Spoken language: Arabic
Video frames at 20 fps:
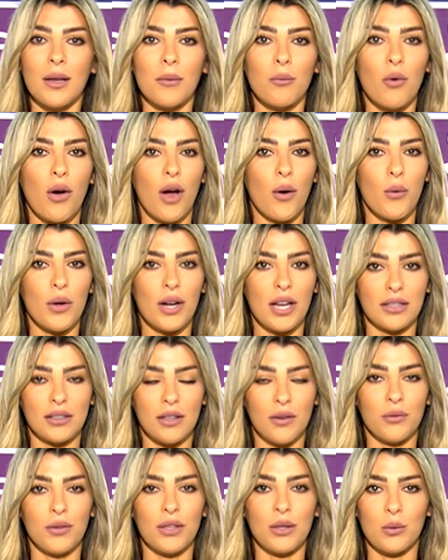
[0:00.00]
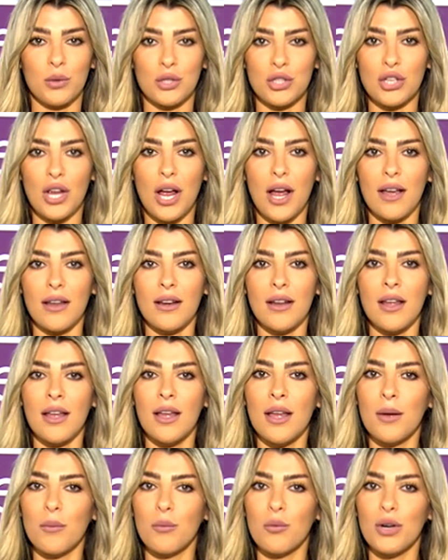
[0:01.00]
مؤول للضفير والشعر
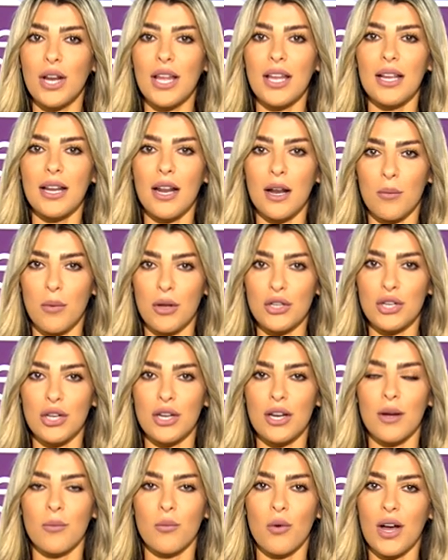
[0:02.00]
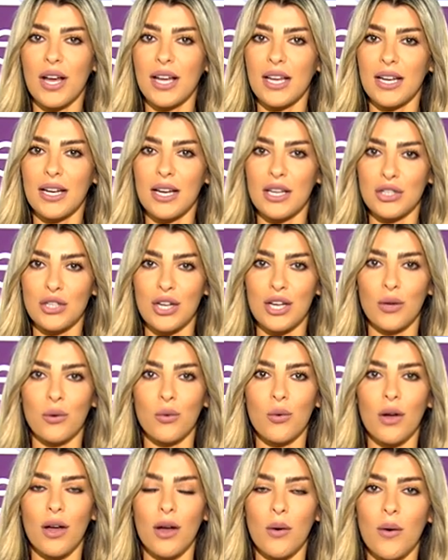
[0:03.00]
منقي للبشره مؤخر
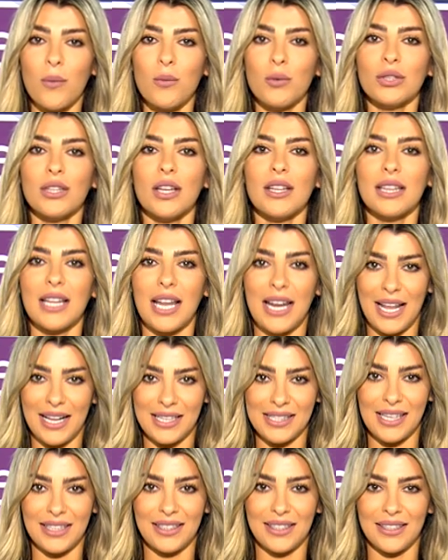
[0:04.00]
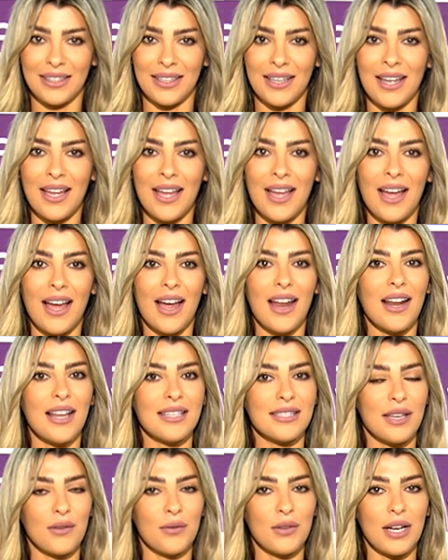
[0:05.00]
للشيخوخه ومضاد للاكسده هلا
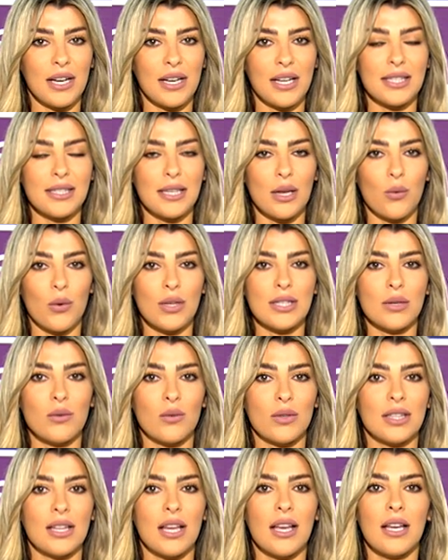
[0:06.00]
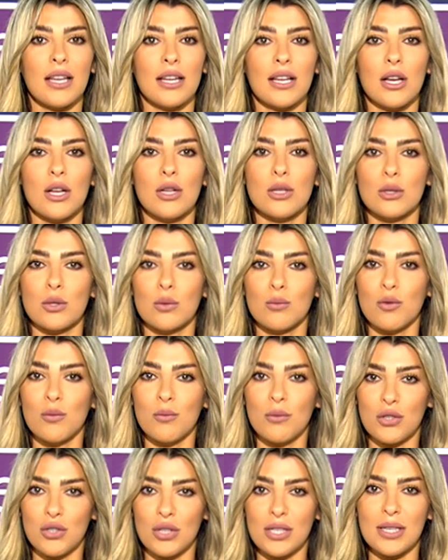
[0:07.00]
صار فينا نخسر وزن ونظهر كل السموم
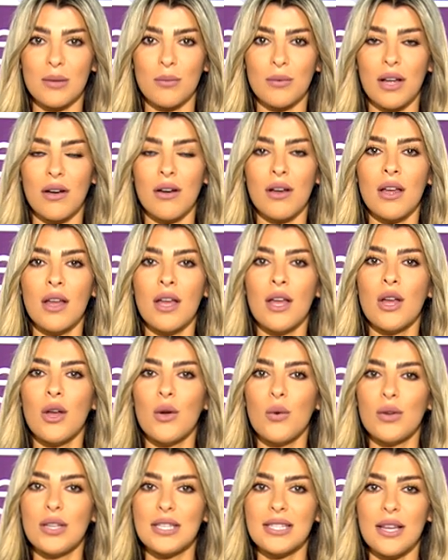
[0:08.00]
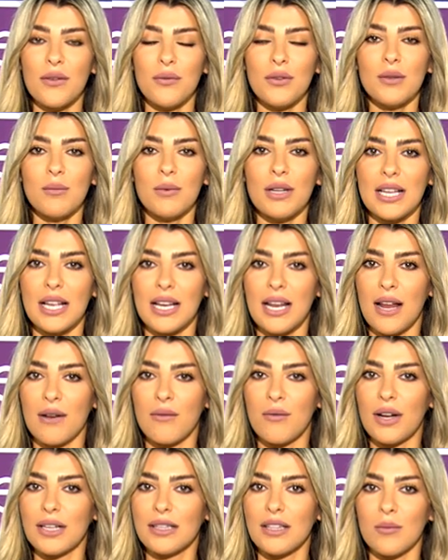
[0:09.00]
من جسمنا ونستفيد من كل
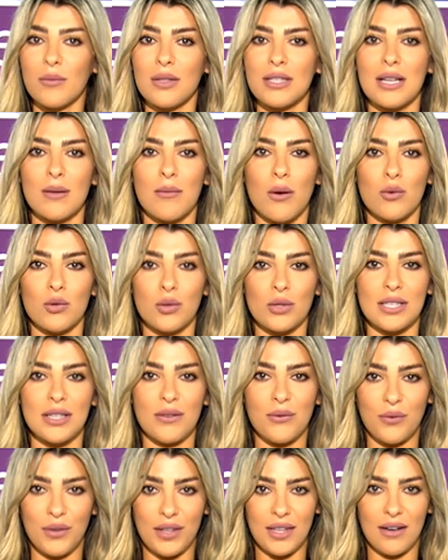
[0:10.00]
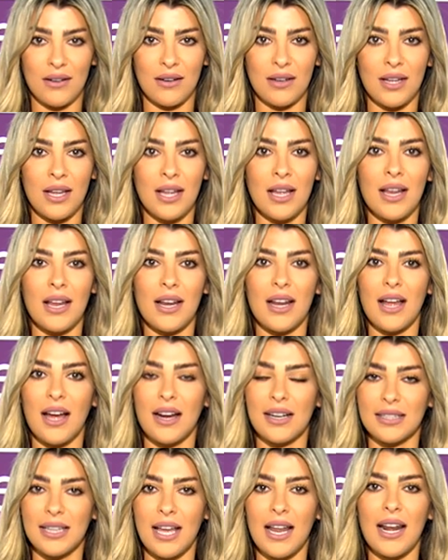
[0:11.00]
هالفيتامينز الموجودين فيها
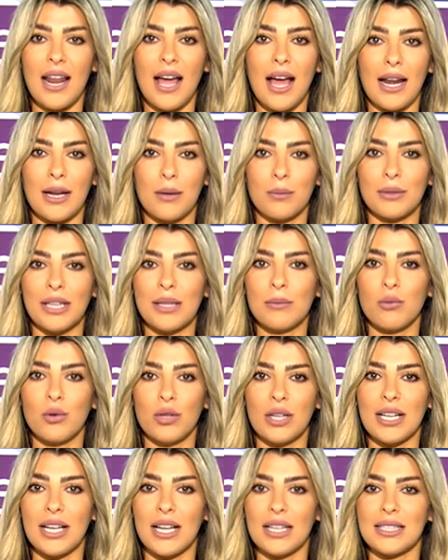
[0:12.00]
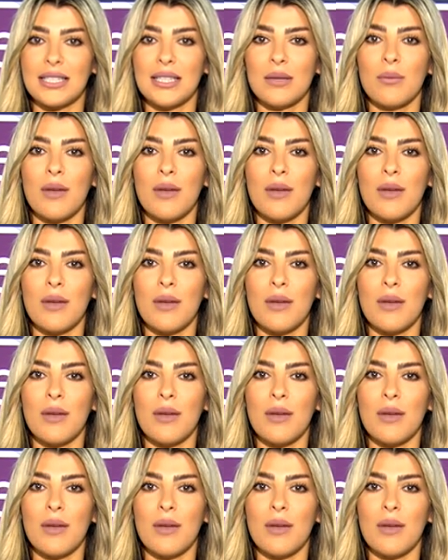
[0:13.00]
العرض هلا على بتين مورينجا تي ب